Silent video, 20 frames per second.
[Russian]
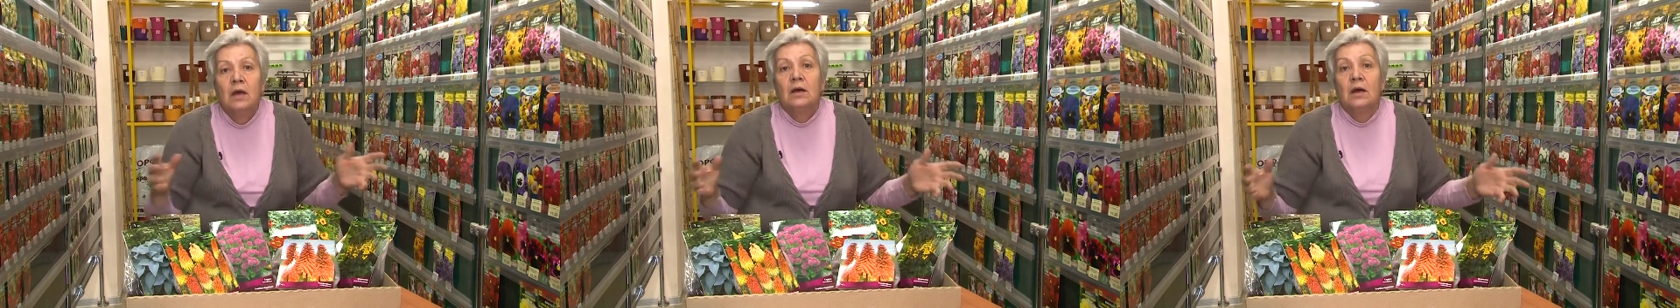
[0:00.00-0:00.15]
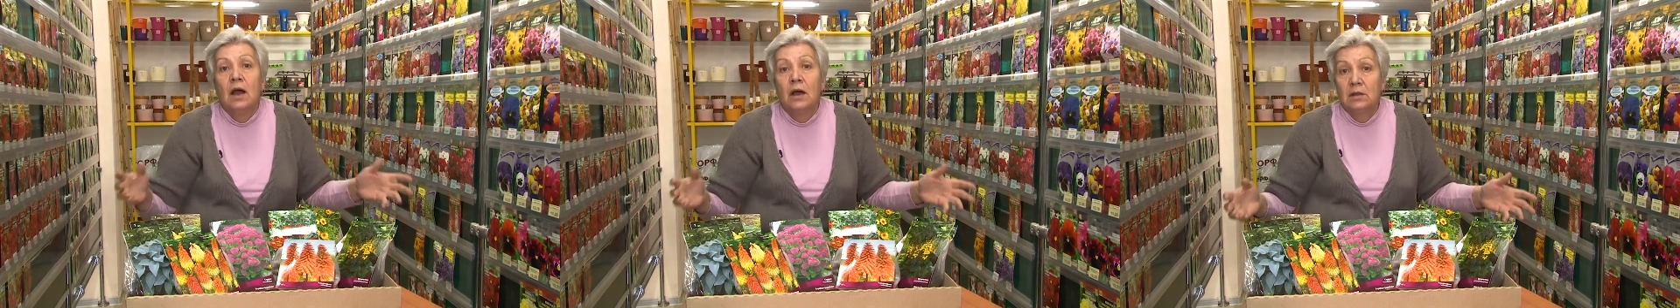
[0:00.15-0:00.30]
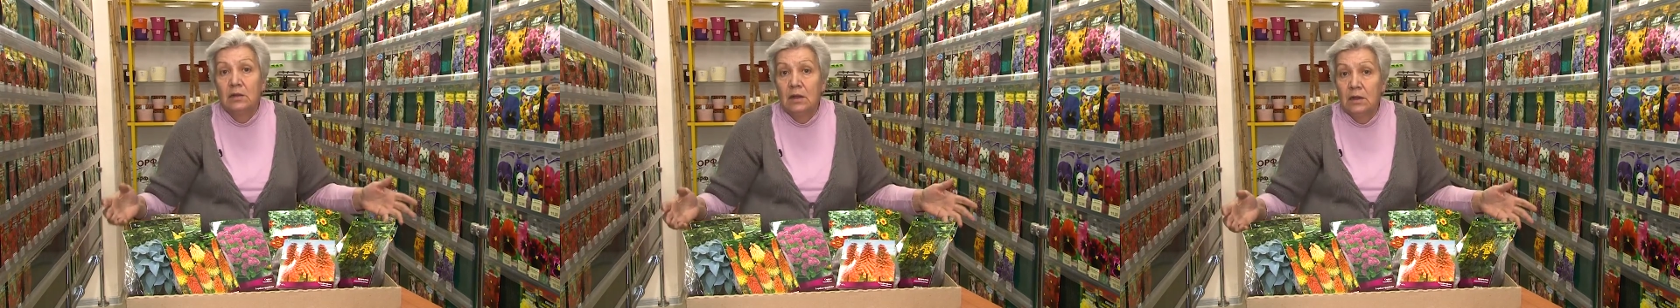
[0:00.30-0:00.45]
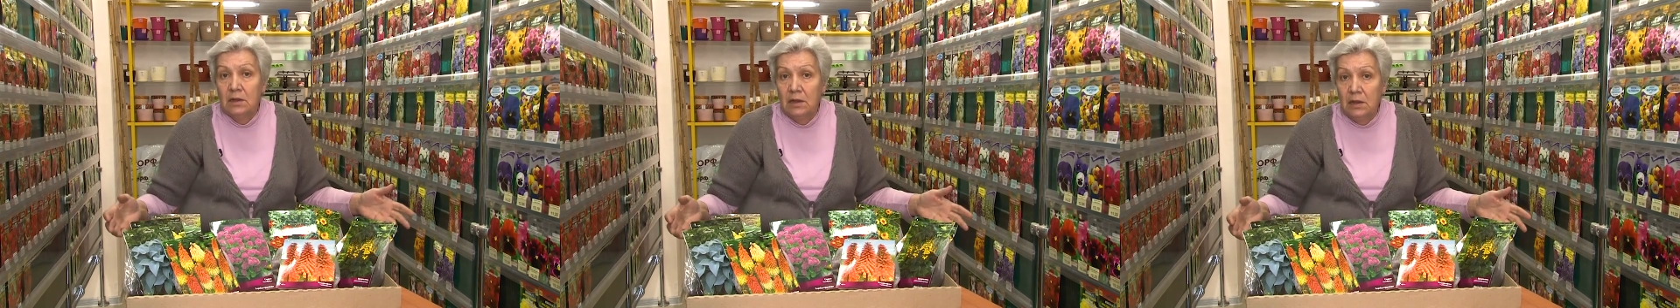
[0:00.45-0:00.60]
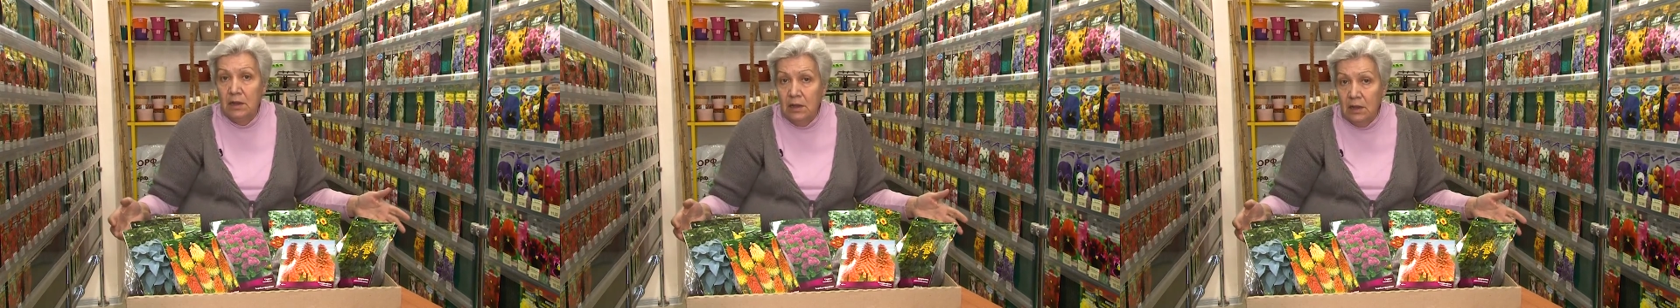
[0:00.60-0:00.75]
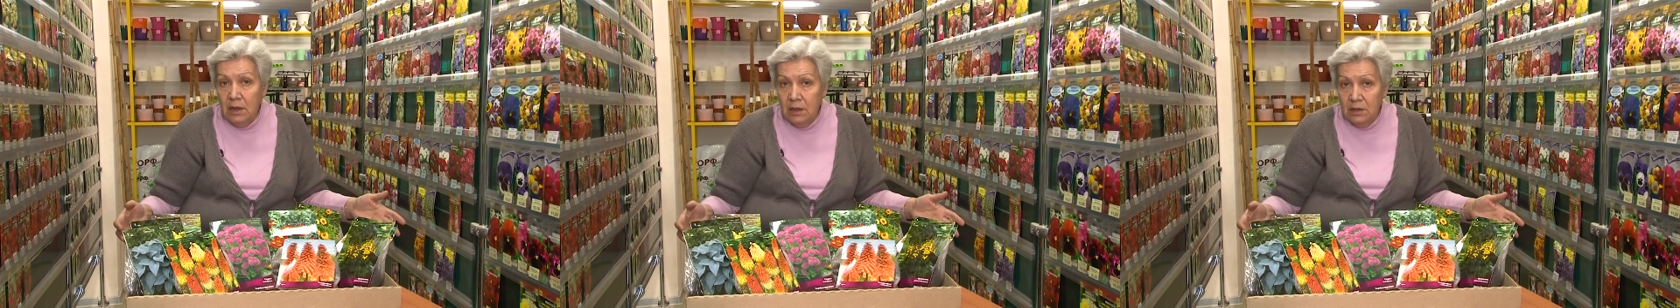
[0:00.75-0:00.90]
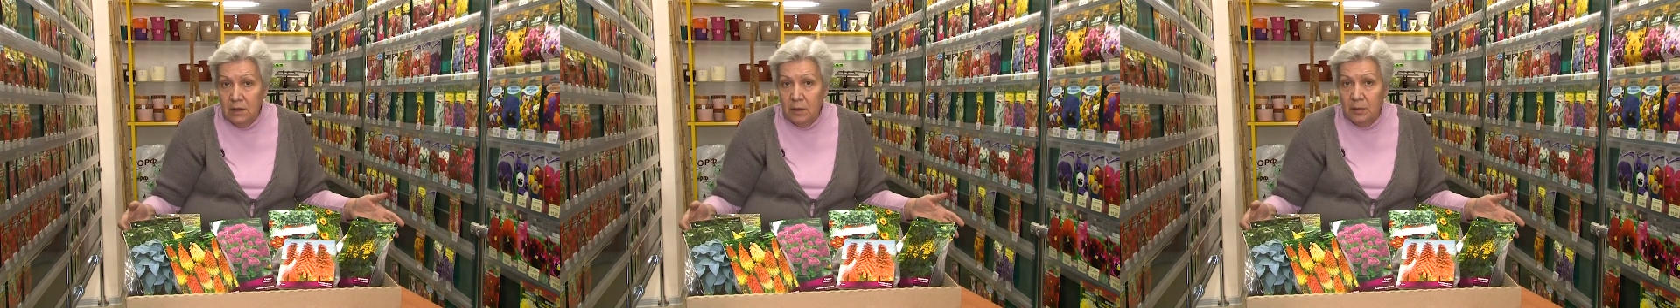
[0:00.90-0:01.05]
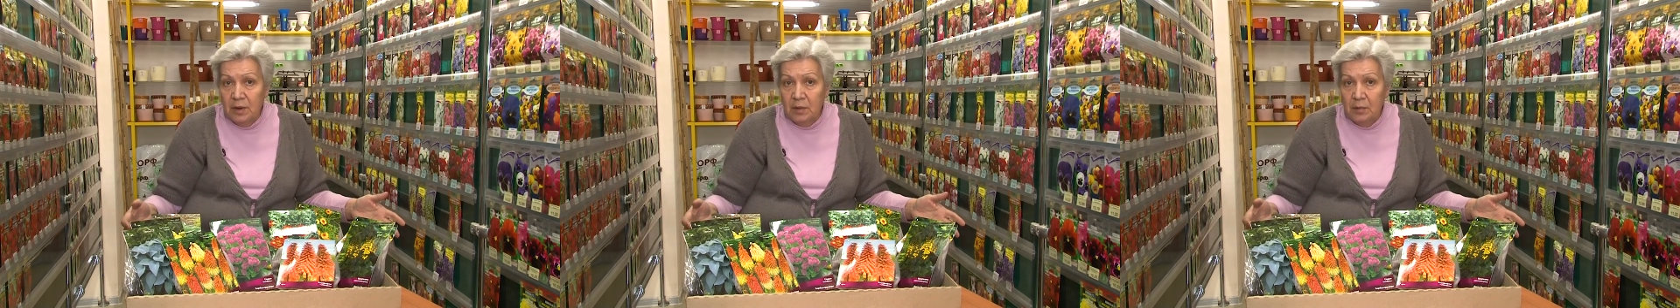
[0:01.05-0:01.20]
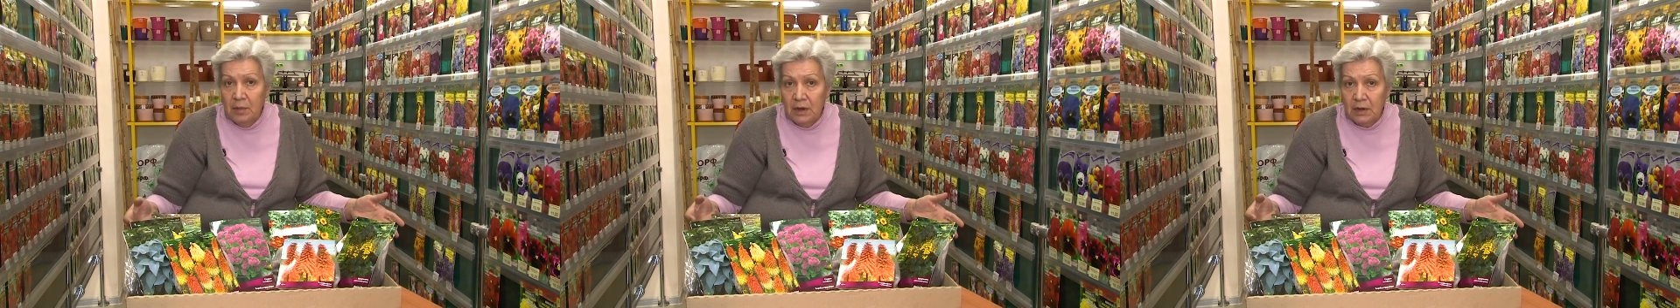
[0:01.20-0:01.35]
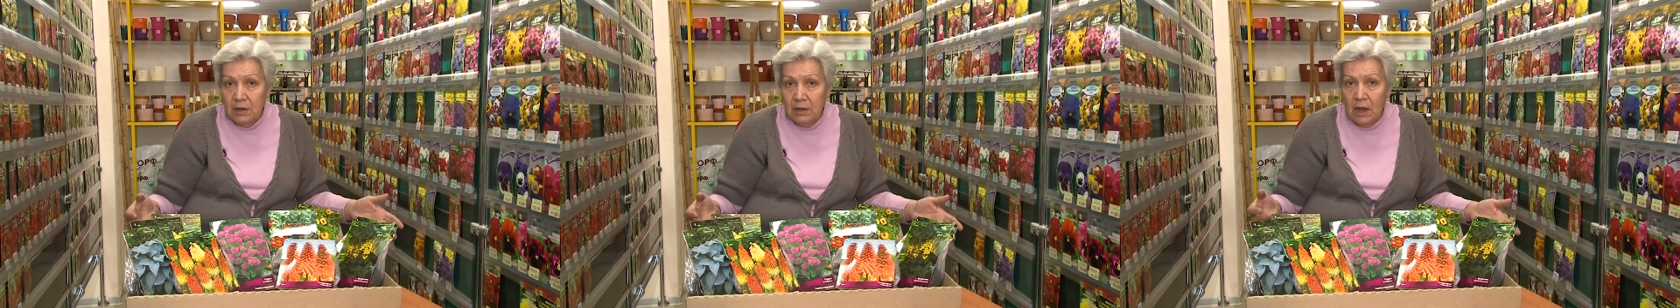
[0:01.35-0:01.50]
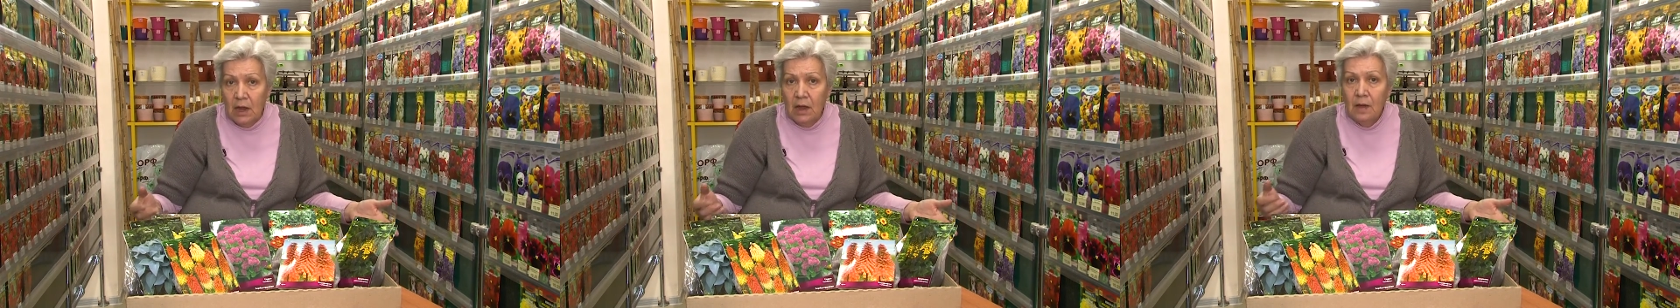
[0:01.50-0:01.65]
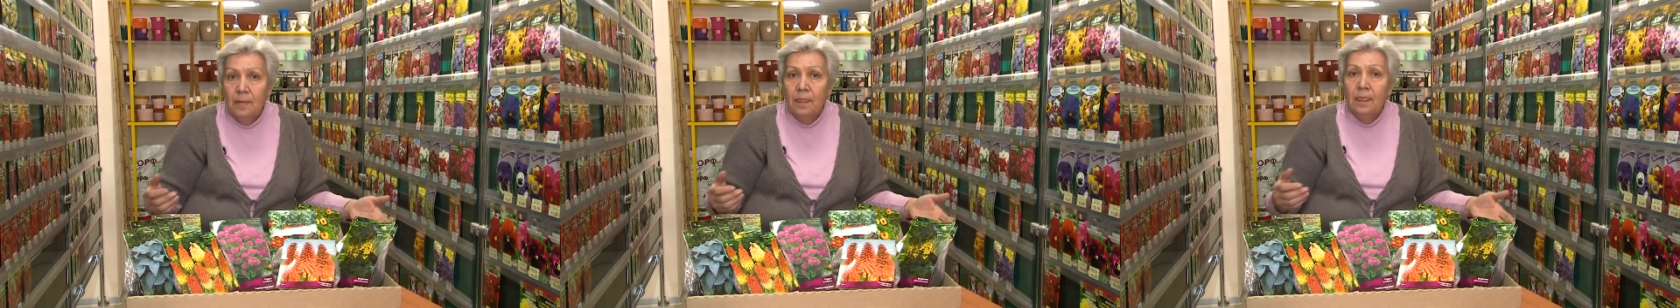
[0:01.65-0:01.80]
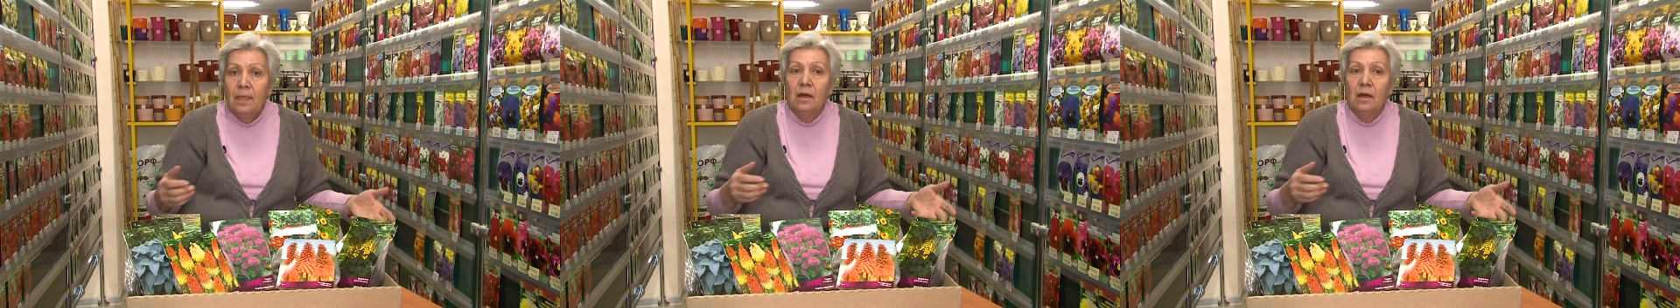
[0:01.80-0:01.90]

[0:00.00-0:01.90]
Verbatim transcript: как над лилией, например, да?